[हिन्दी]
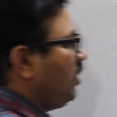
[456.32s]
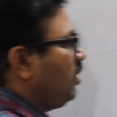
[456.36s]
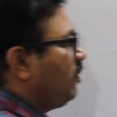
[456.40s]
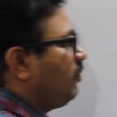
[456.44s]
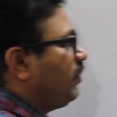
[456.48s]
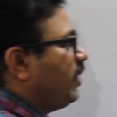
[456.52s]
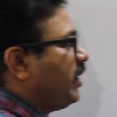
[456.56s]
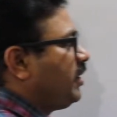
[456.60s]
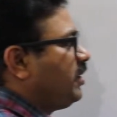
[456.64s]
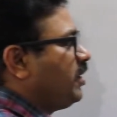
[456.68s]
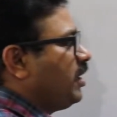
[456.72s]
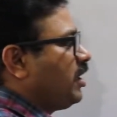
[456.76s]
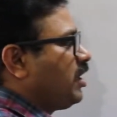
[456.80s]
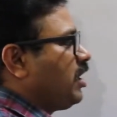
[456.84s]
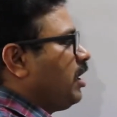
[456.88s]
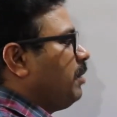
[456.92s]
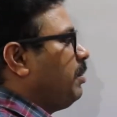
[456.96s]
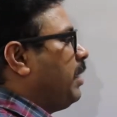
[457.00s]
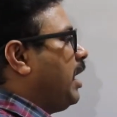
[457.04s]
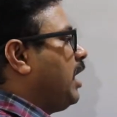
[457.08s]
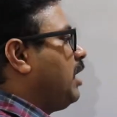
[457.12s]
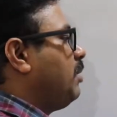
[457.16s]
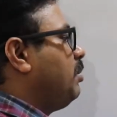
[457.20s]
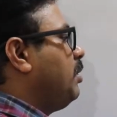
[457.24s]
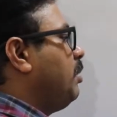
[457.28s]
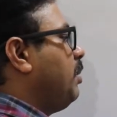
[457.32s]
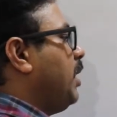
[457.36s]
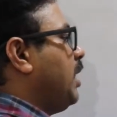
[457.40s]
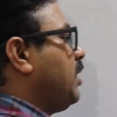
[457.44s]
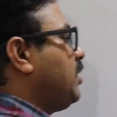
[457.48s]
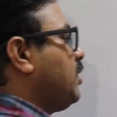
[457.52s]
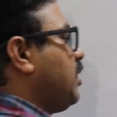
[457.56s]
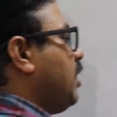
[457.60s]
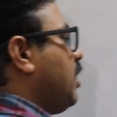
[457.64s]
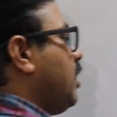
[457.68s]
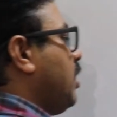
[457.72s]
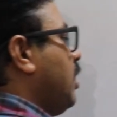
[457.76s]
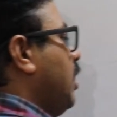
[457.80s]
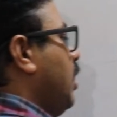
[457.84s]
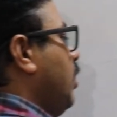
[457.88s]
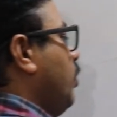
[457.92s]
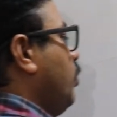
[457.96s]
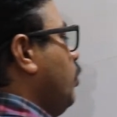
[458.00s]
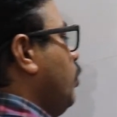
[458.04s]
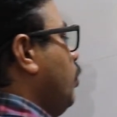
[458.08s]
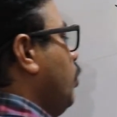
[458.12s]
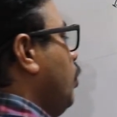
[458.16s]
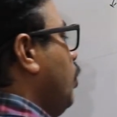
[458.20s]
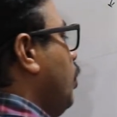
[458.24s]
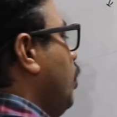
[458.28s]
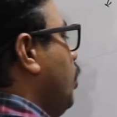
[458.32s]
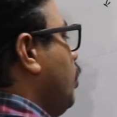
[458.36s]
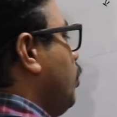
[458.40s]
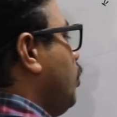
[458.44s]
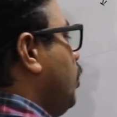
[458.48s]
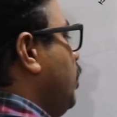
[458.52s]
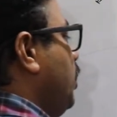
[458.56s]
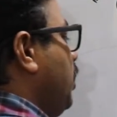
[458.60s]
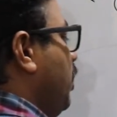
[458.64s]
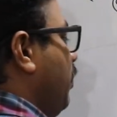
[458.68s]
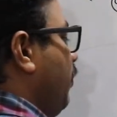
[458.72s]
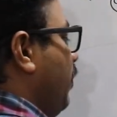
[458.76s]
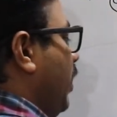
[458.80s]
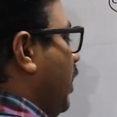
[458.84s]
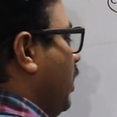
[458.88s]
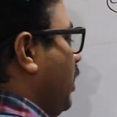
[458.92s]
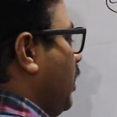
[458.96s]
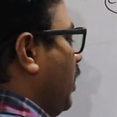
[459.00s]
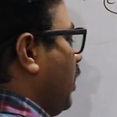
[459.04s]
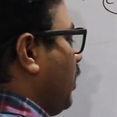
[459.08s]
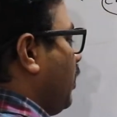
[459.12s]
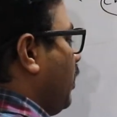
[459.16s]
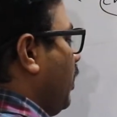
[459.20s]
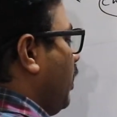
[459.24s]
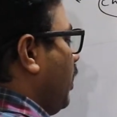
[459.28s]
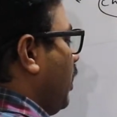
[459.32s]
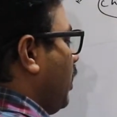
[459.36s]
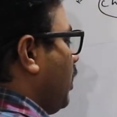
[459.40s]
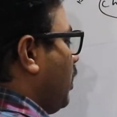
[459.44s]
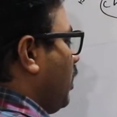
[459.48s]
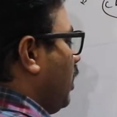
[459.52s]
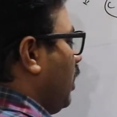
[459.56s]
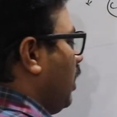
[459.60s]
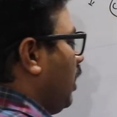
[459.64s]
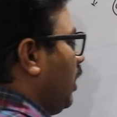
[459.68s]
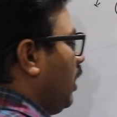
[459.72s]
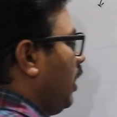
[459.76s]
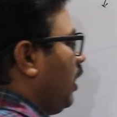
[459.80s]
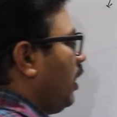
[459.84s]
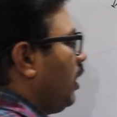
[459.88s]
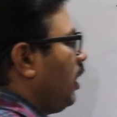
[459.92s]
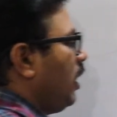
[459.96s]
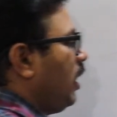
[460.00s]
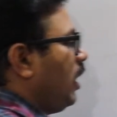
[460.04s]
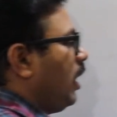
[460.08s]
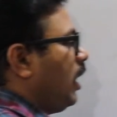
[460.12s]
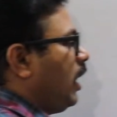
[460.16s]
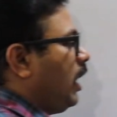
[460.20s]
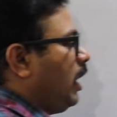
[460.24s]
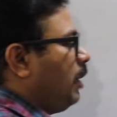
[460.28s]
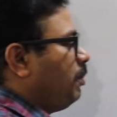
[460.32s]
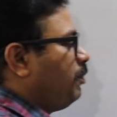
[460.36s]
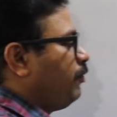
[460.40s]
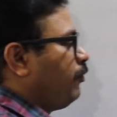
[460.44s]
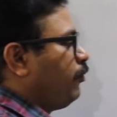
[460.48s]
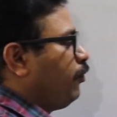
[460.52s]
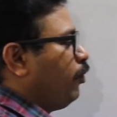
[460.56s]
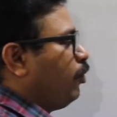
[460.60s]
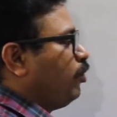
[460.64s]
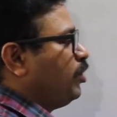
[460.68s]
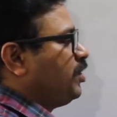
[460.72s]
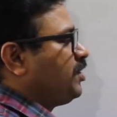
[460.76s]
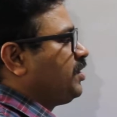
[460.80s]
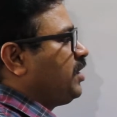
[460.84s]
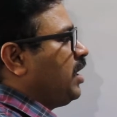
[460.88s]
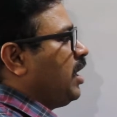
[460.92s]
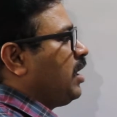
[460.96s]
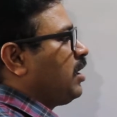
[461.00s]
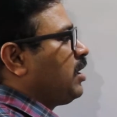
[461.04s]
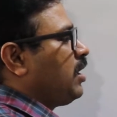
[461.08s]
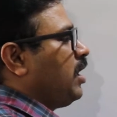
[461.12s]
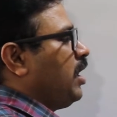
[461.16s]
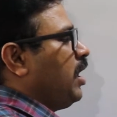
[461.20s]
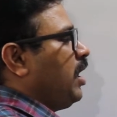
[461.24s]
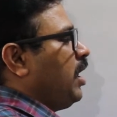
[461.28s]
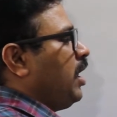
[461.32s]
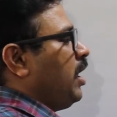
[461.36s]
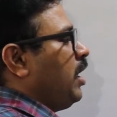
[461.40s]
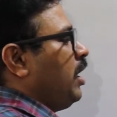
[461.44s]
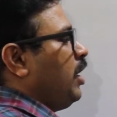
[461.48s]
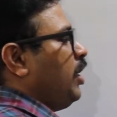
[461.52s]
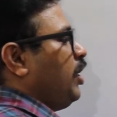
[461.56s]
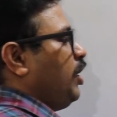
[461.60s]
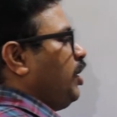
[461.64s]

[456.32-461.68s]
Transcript: ये वेक्टर के बारे में बात कर रहा हूँ तो ये वेक्टर दे रखा है अब फोर्स क्या कहा